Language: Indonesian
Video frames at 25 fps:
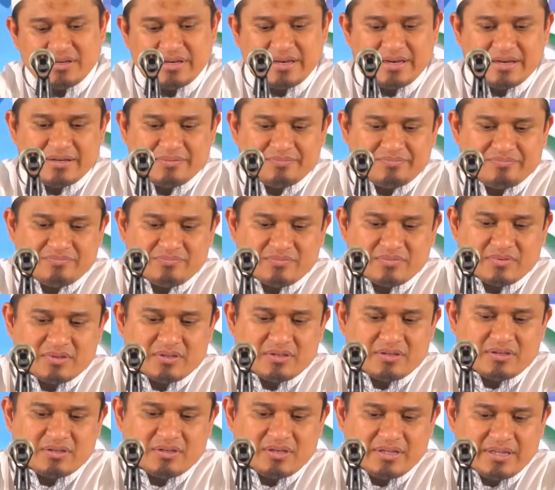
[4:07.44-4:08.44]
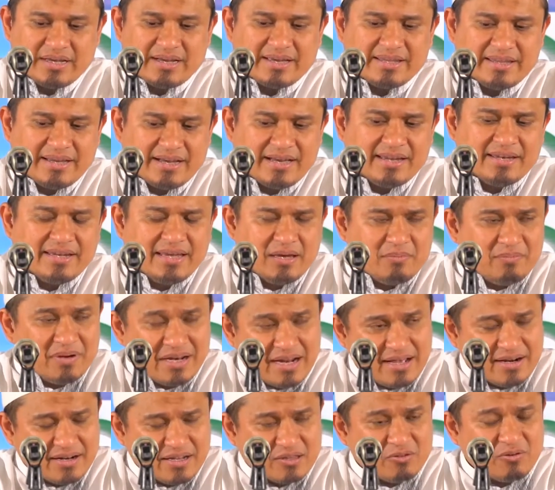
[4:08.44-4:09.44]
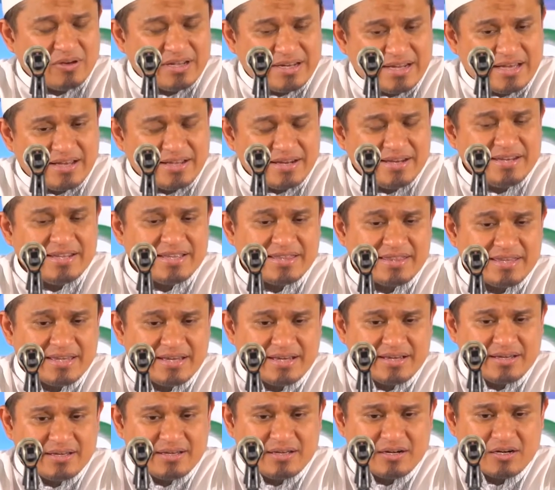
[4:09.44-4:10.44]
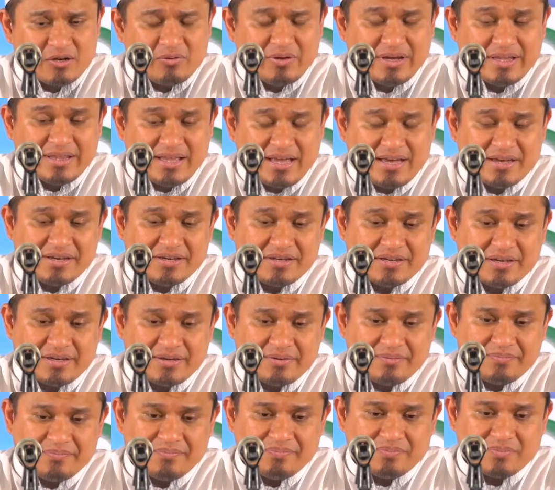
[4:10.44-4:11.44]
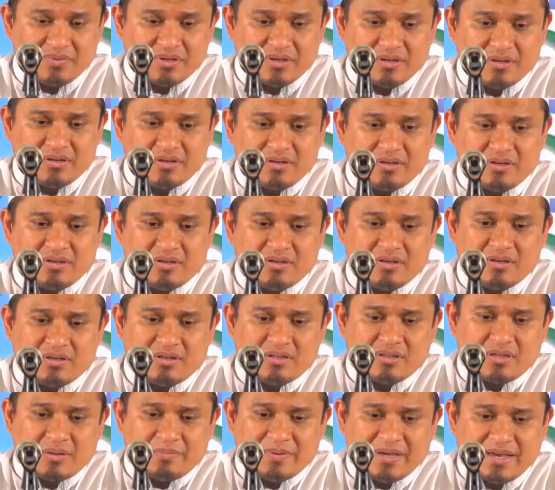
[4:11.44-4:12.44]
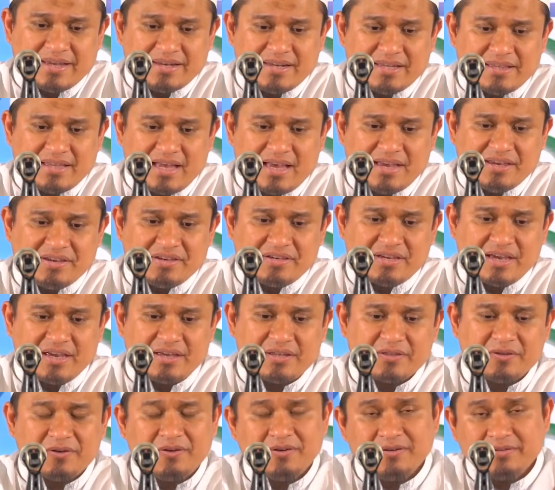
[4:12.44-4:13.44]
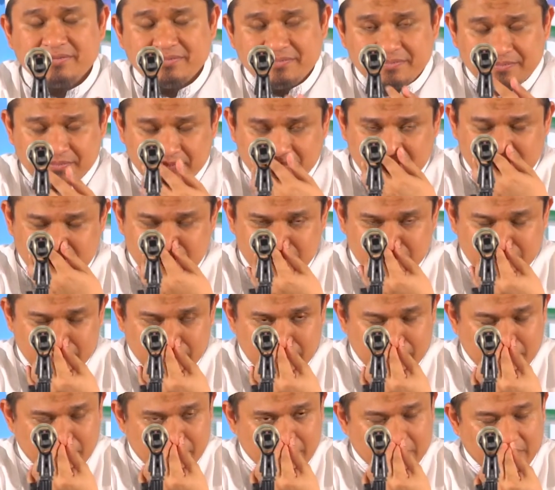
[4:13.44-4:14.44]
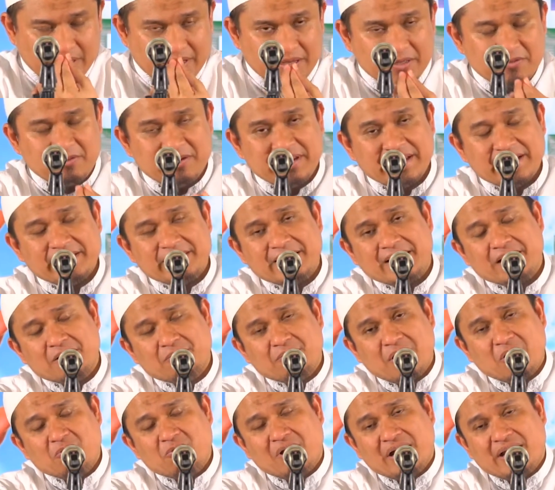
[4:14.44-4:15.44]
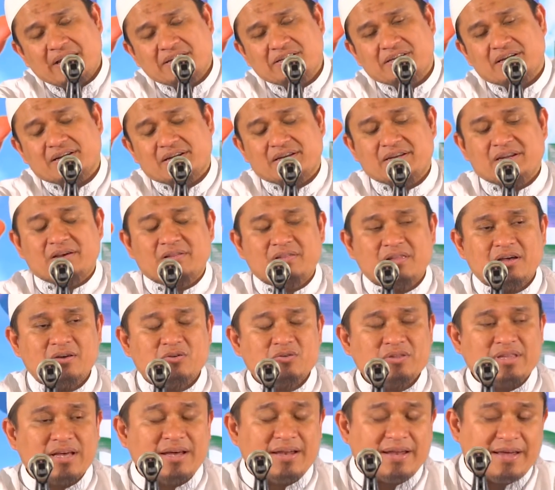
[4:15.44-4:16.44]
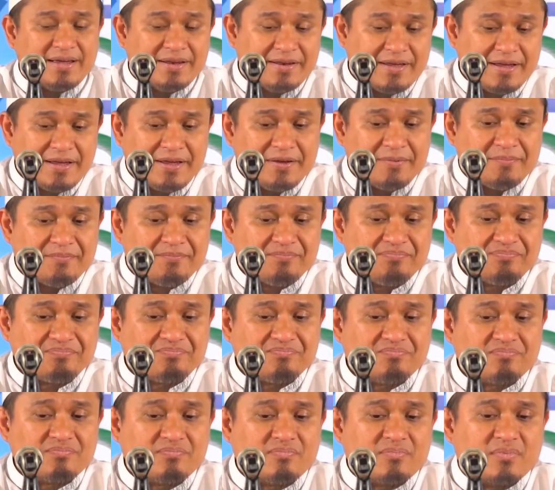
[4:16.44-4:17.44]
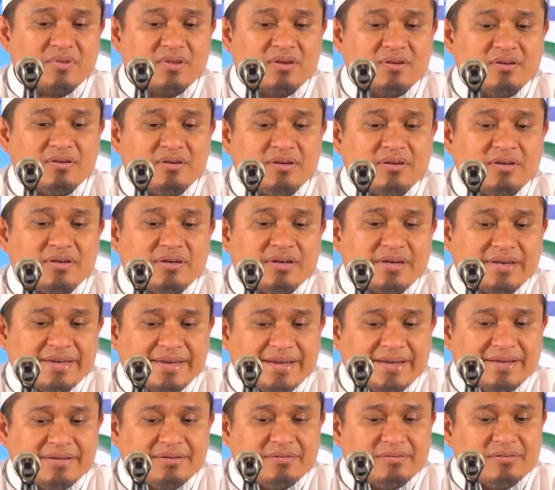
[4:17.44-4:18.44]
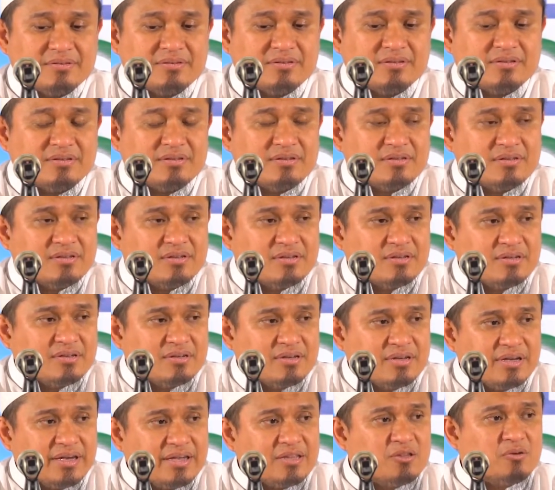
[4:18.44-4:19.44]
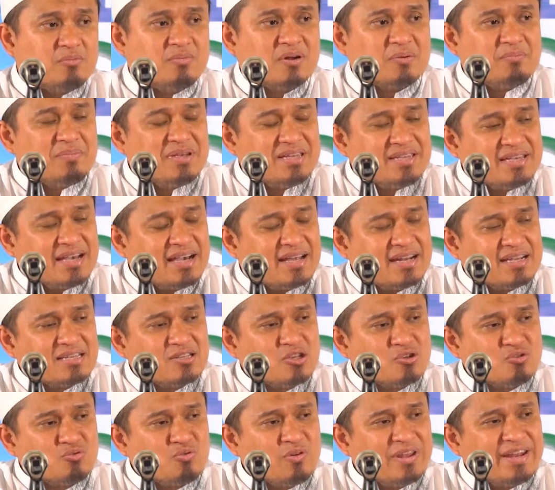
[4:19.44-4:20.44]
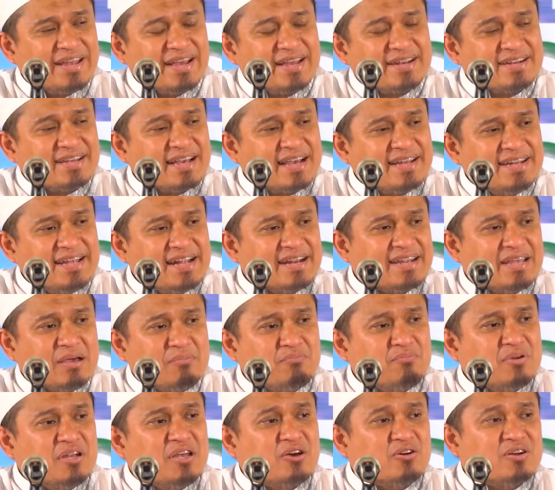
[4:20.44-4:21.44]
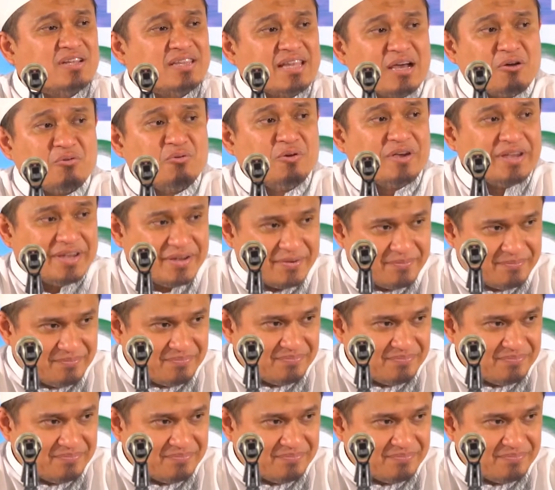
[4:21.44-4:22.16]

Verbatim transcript: Ya. Kita katakan iya benar itu ada haditnya riwayat Aisyah. Tapi hadit Aisyah itu itu dikatakan bahwa Aisyah radhiyallahu taala anha ya itu berbicara sesuai dengan kadar yang beliau ketahui.